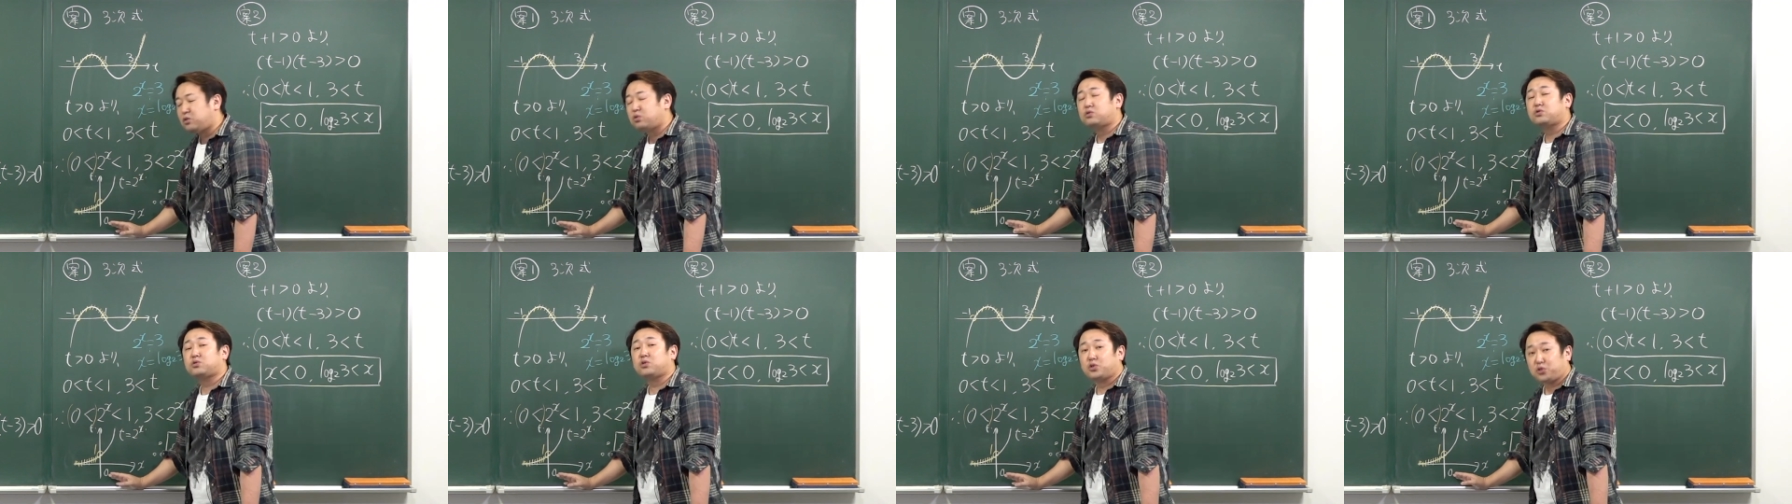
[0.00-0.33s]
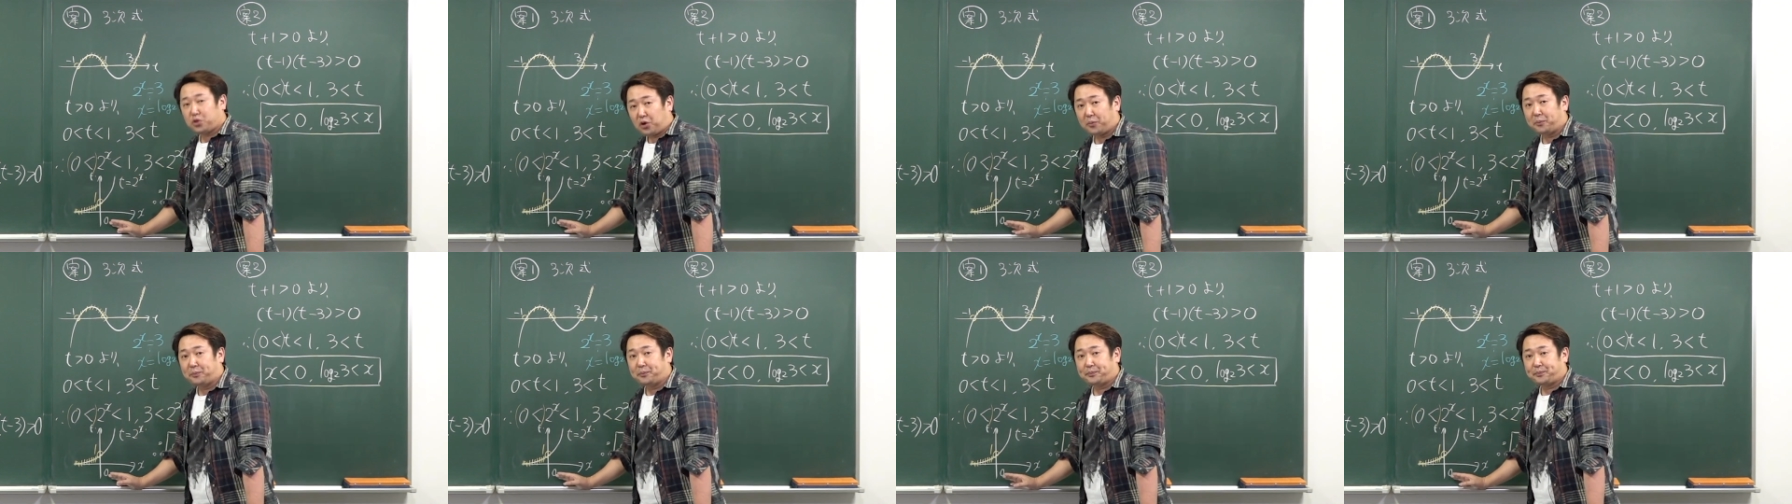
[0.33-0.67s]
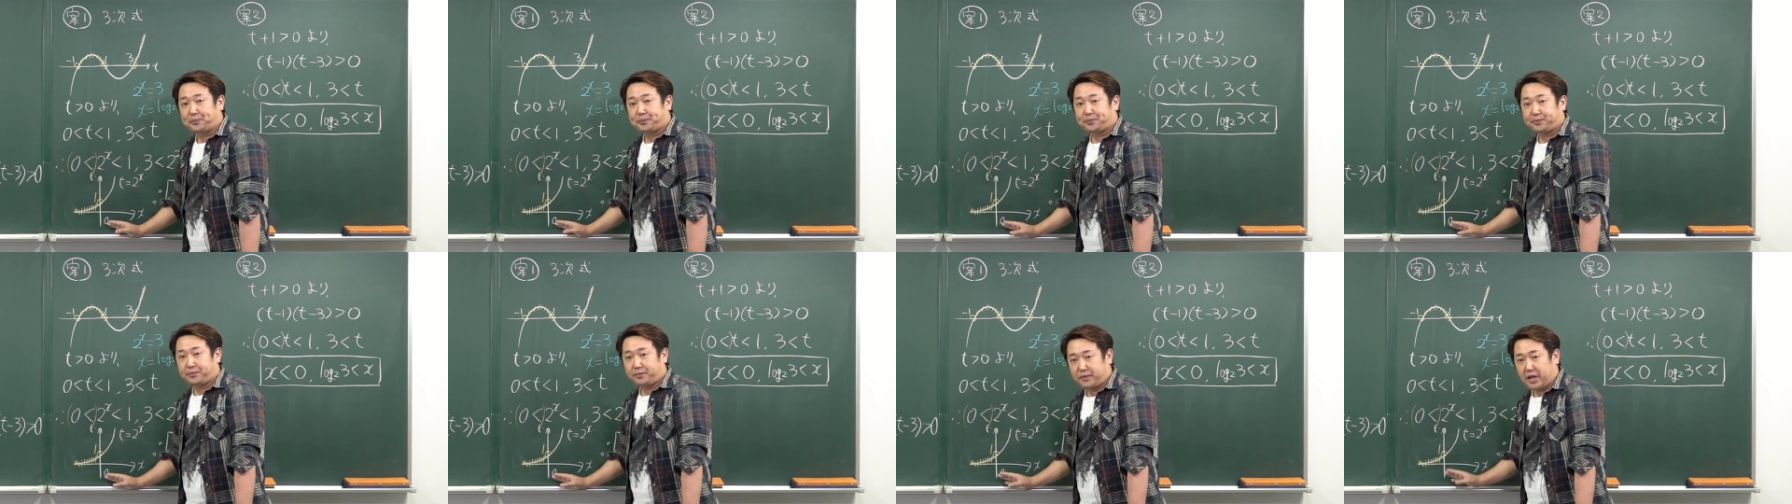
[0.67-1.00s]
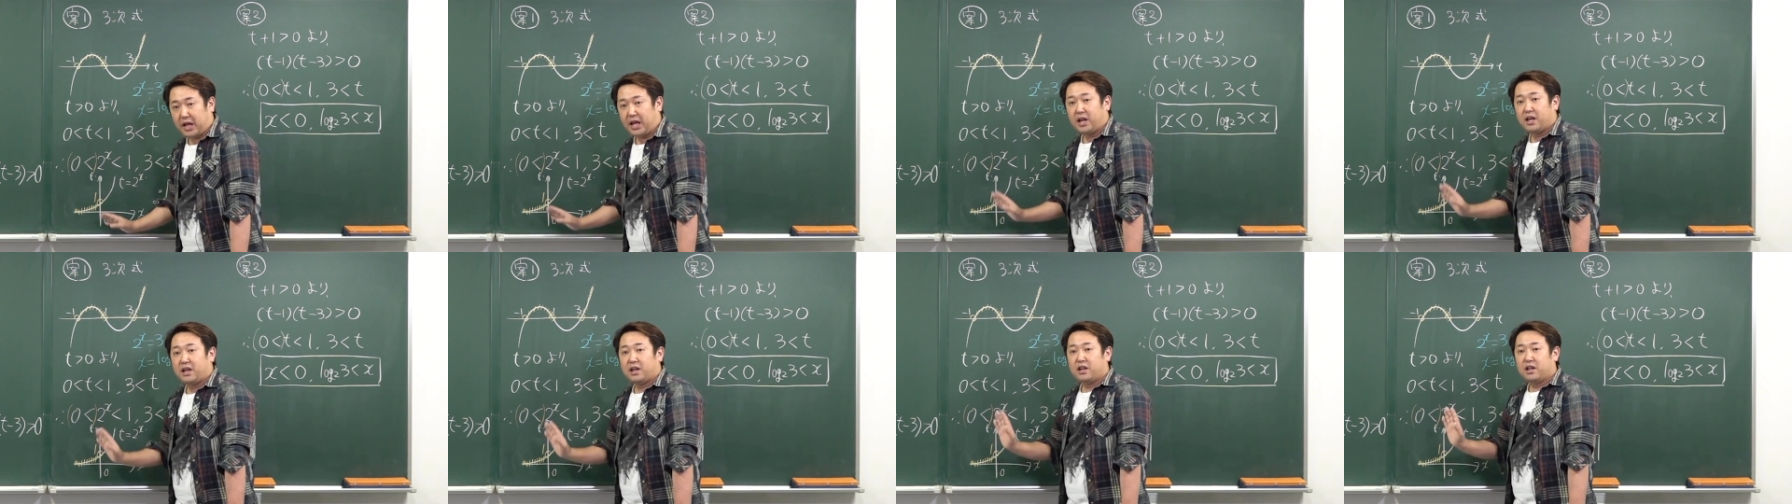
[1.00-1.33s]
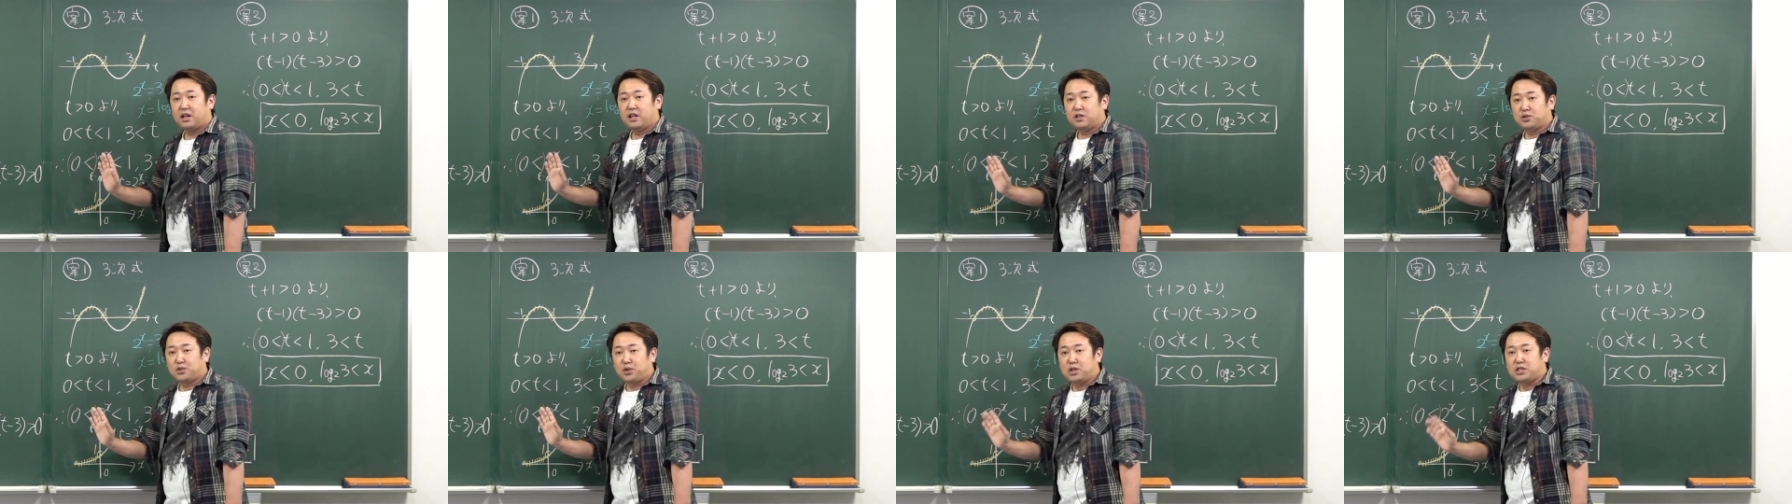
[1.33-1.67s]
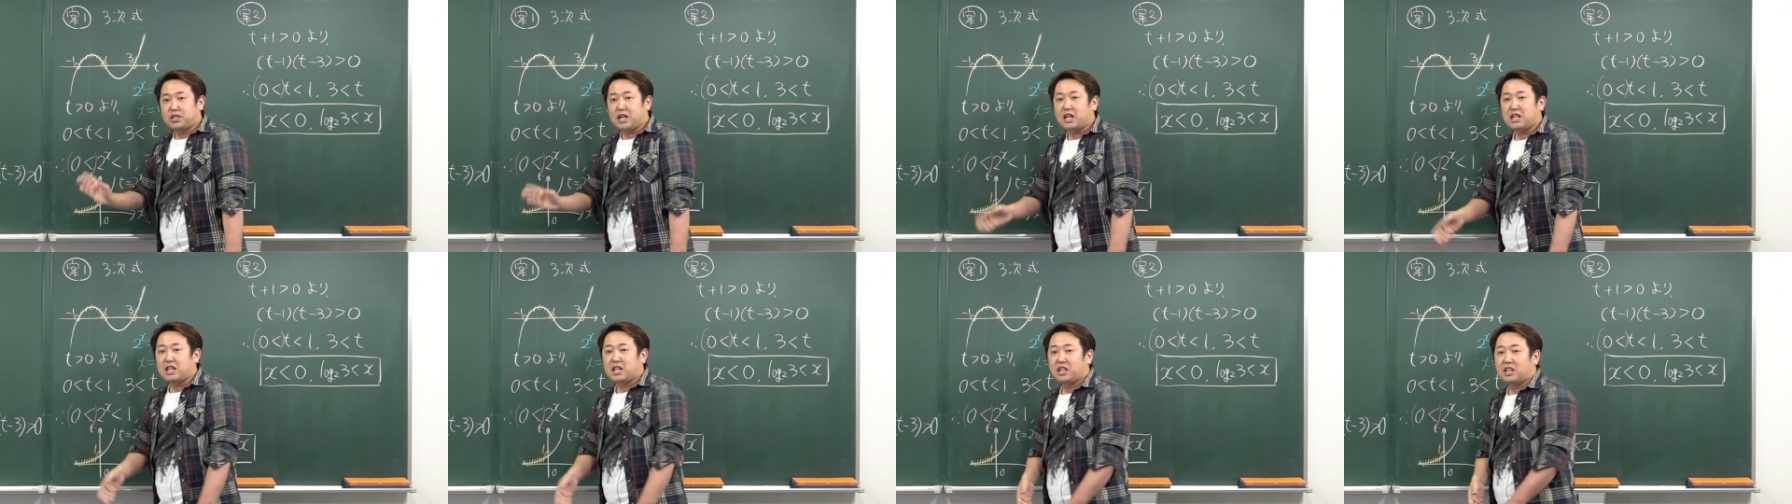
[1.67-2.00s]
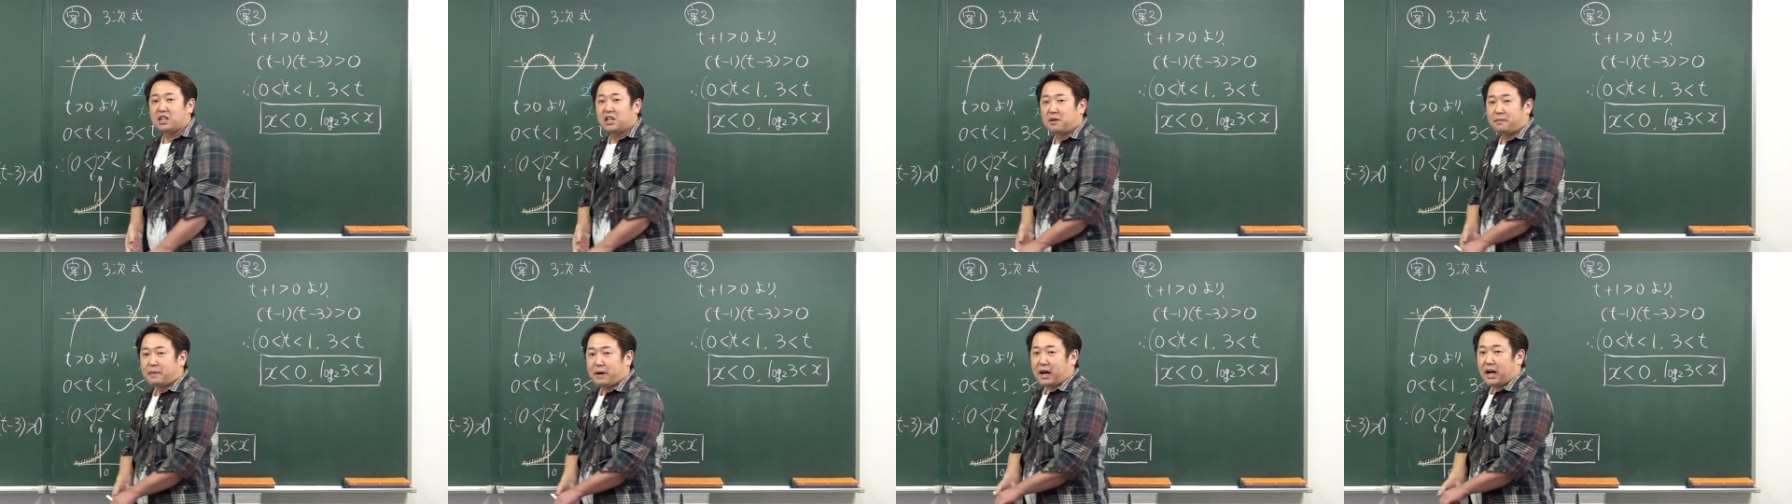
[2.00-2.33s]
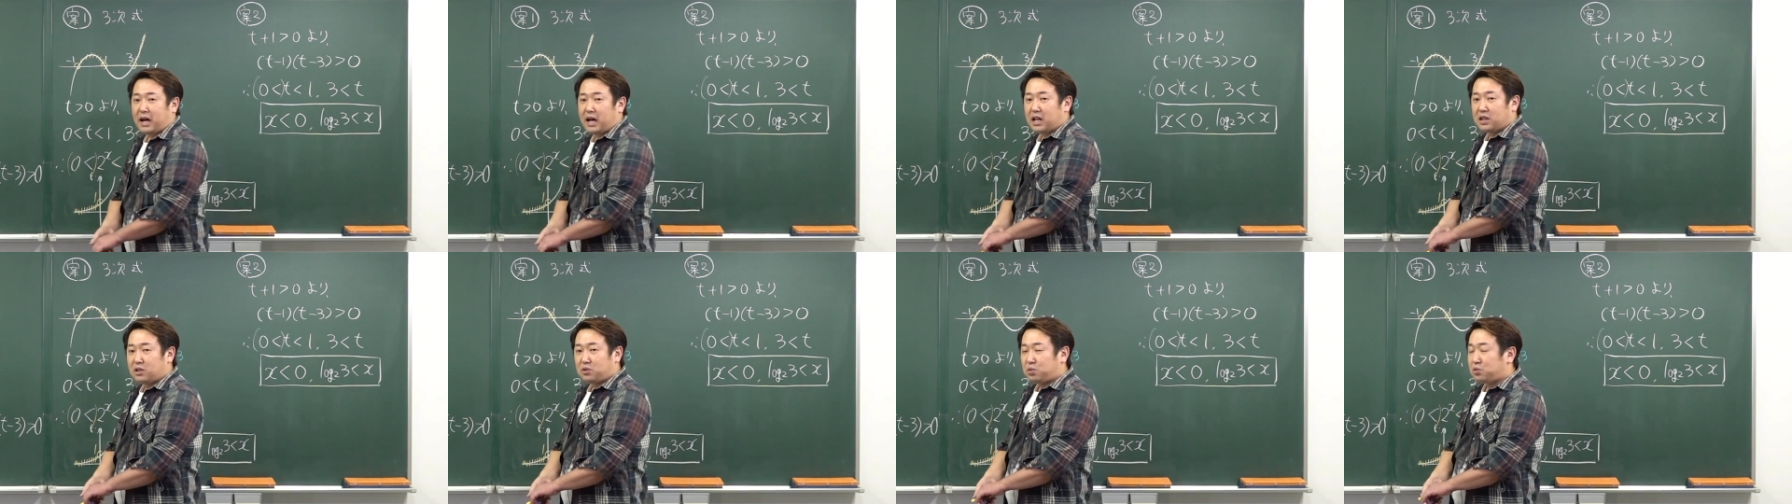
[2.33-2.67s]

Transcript: くこと。え、それさえできれば、